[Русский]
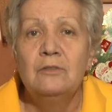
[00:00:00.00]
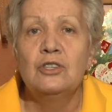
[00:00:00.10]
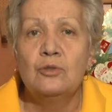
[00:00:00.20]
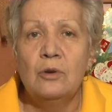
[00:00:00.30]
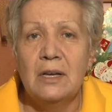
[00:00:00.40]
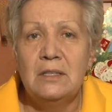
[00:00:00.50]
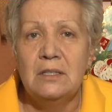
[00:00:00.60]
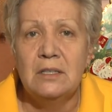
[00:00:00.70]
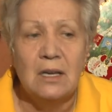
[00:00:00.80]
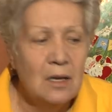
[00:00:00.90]
Вы что
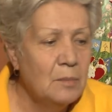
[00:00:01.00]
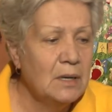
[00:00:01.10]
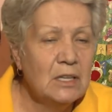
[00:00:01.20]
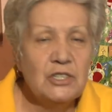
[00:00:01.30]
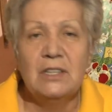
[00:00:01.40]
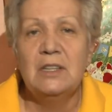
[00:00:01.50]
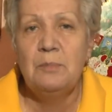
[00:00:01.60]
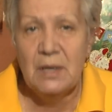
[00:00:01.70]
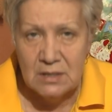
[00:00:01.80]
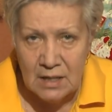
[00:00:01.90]
хотите? Баклажаны,
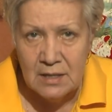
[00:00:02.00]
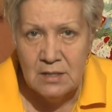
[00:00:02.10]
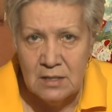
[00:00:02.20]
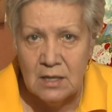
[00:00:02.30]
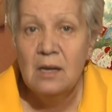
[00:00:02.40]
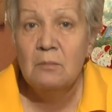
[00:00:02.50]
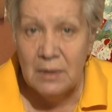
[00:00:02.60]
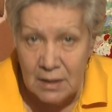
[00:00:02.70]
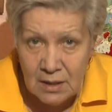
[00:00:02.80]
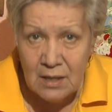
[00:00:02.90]
перцы хотите?
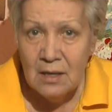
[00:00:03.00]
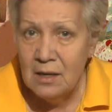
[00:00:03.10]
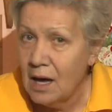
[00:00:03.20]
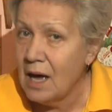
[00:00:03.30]
Плоды?